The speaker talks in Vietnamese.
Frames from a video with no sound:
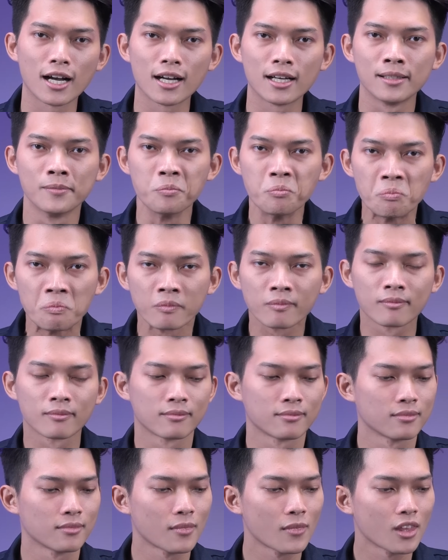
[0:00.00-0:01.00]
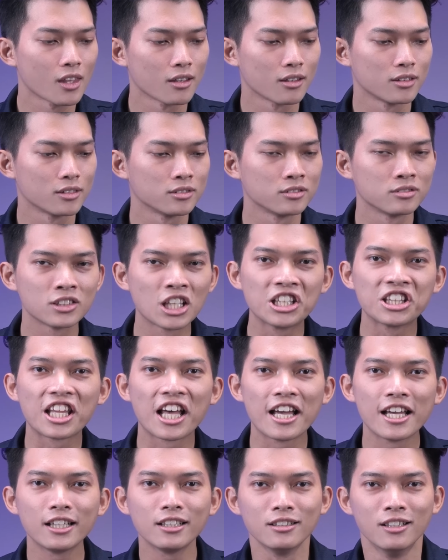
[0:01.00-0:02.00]
uh, tinh
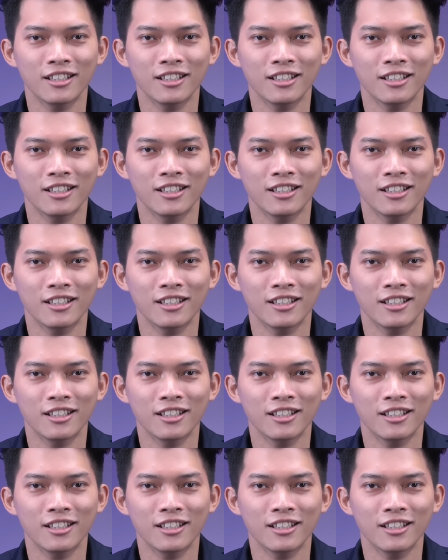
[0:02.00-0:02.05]
tế